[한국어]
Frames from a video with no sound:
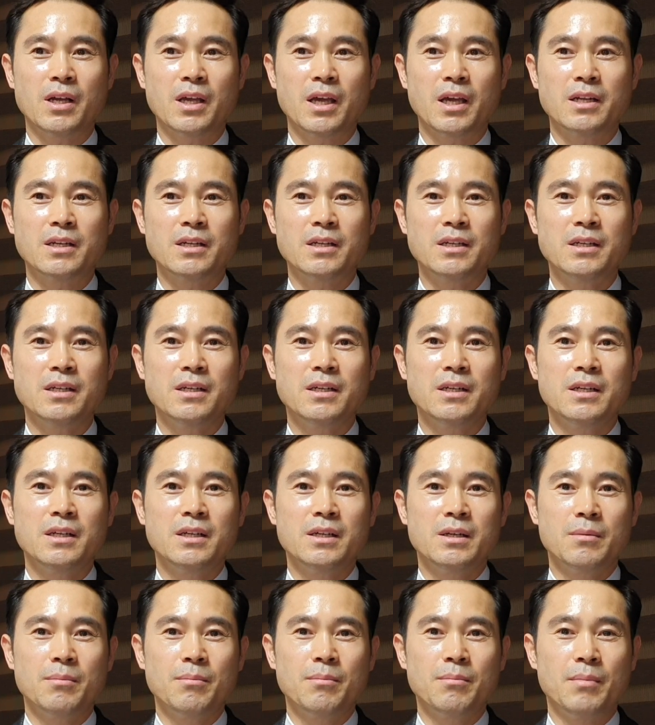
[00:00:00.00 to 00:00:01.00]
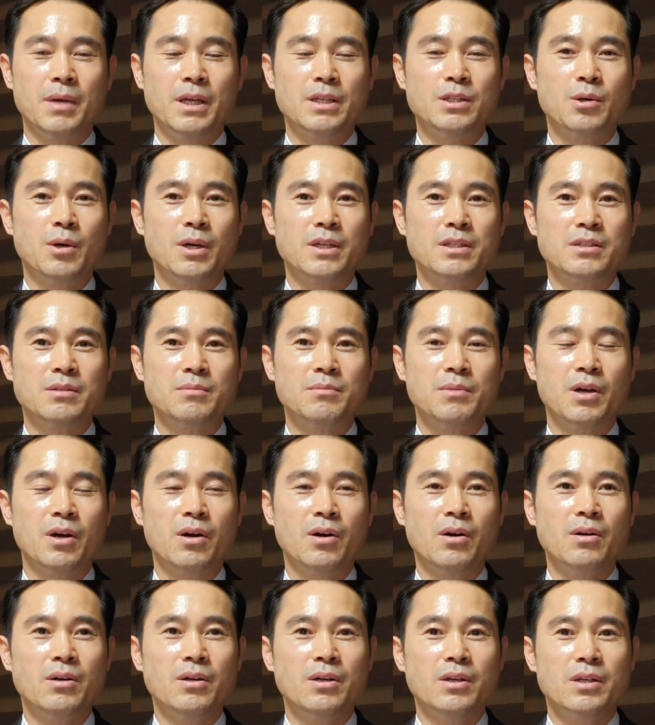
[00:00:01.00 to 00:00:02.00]
관계를
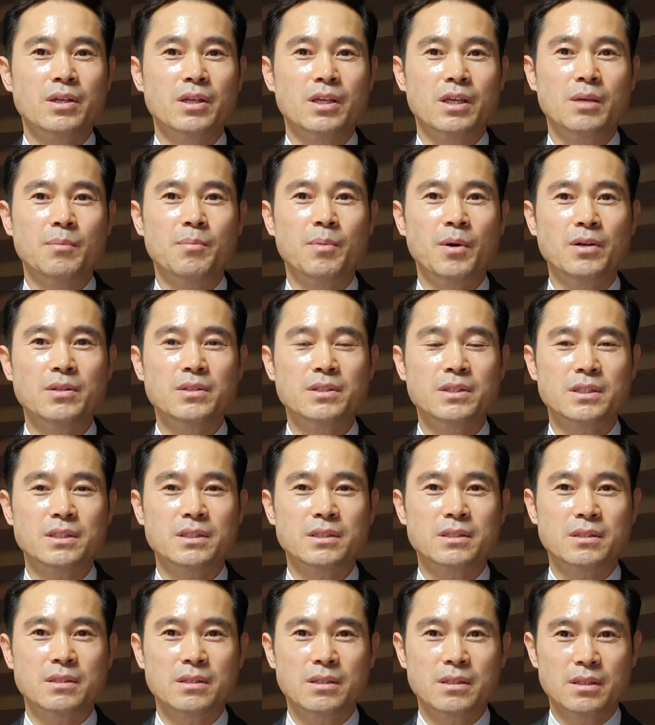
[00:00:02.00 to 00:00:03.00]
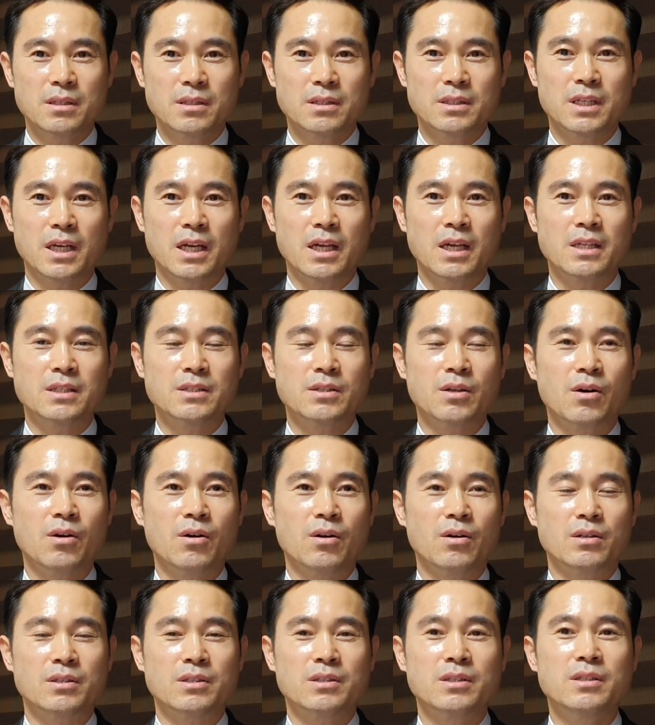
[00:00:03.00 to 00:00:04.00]
맺어왔으며 이번
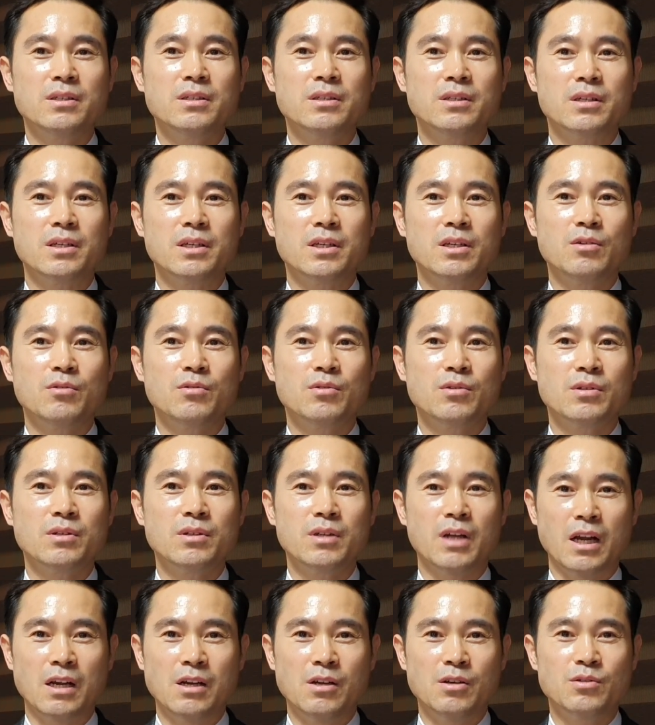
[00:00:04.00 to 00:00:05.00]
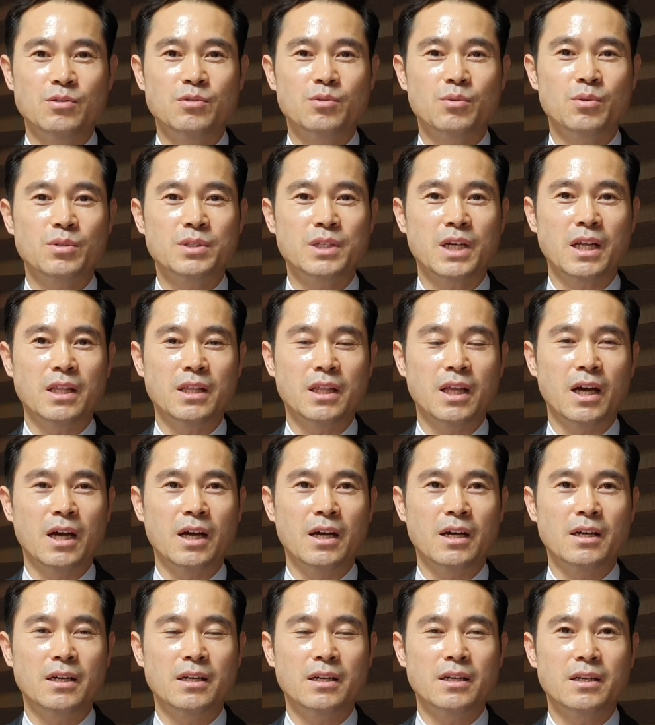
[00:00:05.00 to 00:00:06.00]
장에서 그 이유를 알려주고자 한다.
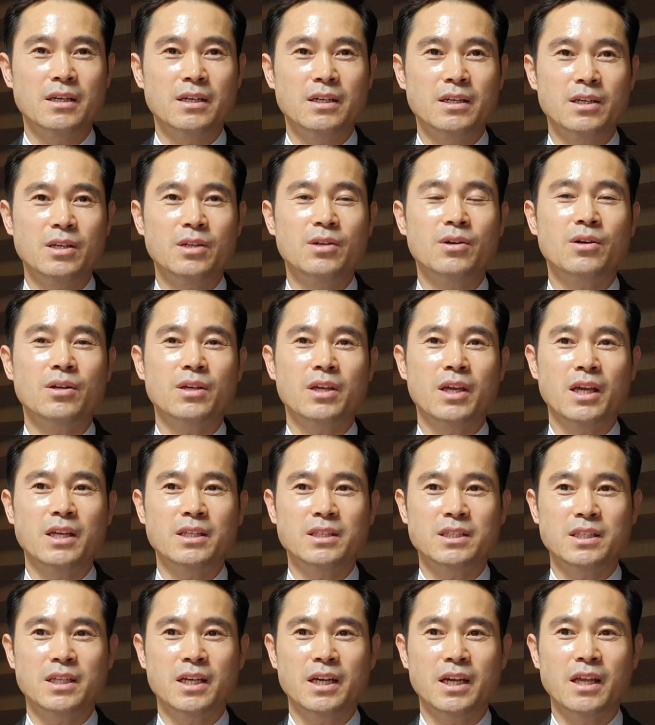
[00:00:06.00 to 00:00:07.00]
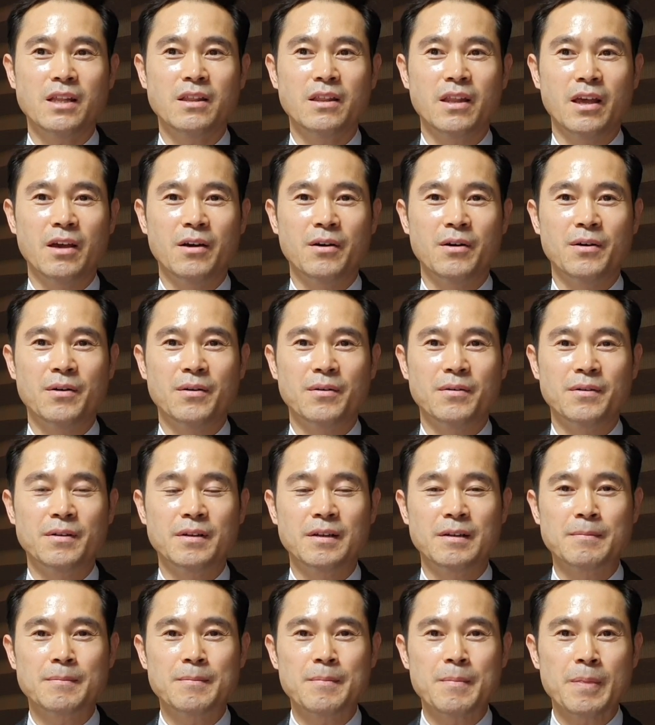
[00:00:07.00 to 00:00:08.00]
이렇게 시작했네요.
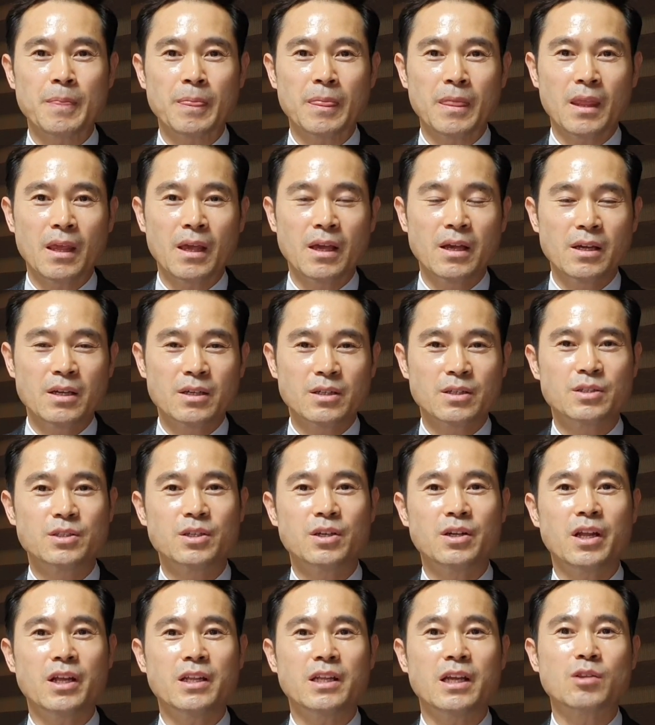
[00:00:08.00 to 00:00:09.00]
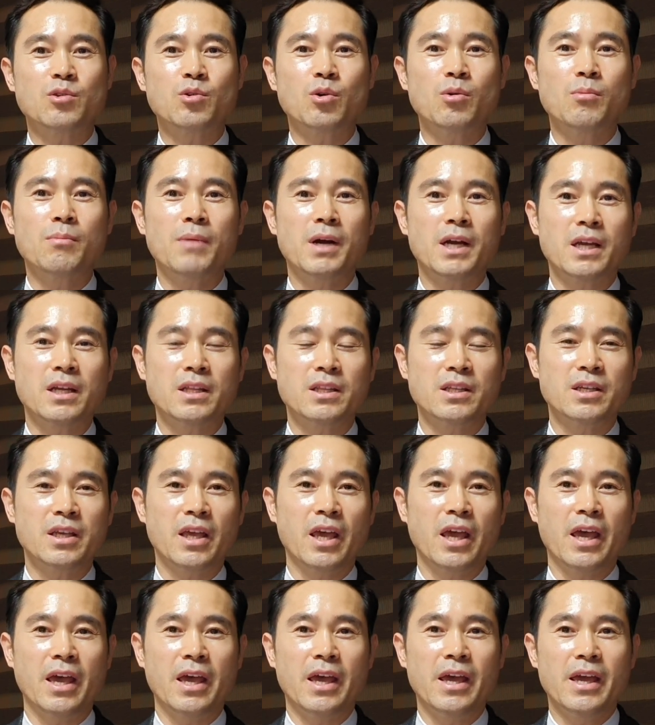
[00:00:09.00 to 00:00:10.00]
그 전에 네트워크
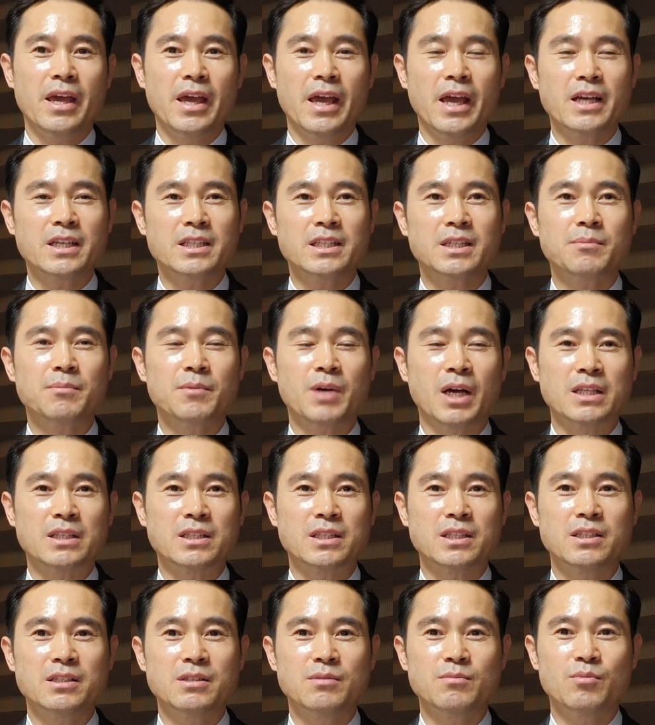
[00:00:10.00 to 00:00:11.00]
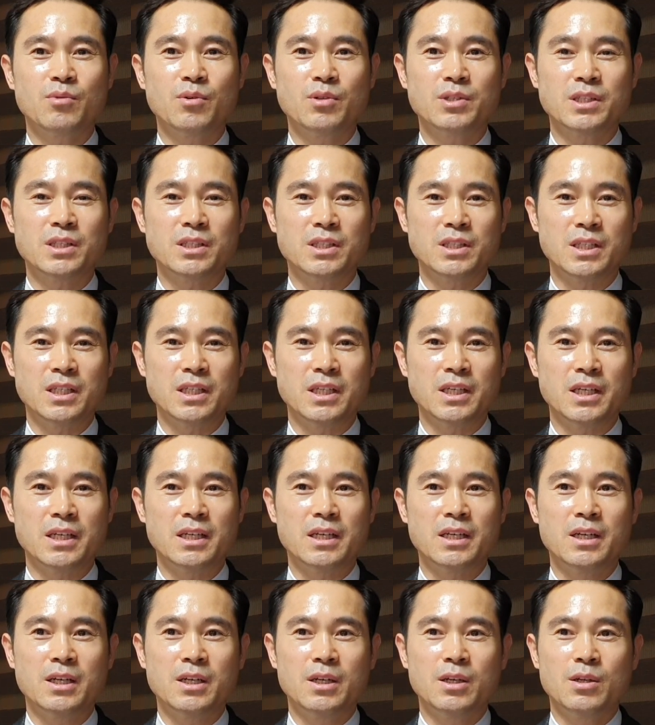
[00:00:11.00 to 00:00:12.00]
마케팅의 핵심 가치는 무엇인지
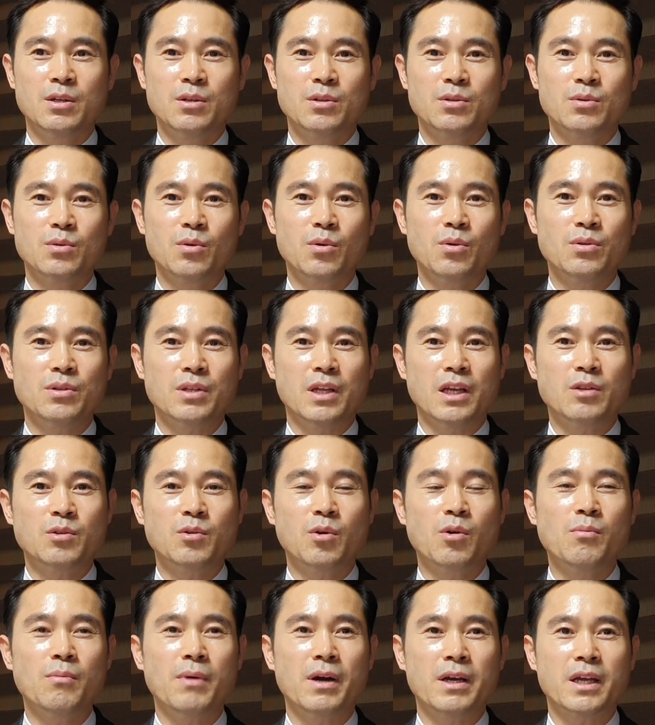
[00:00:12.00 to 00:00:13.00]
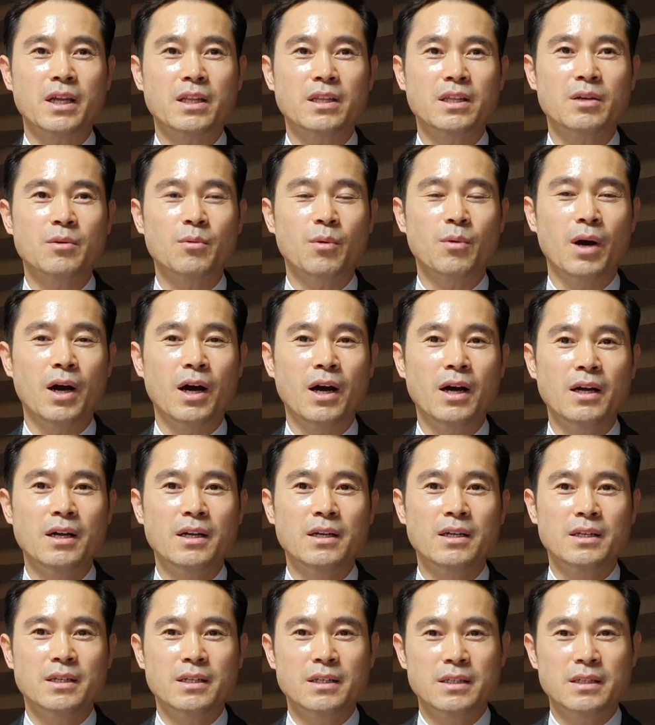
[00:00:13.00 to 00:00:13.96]
또 네트워크 마케팅과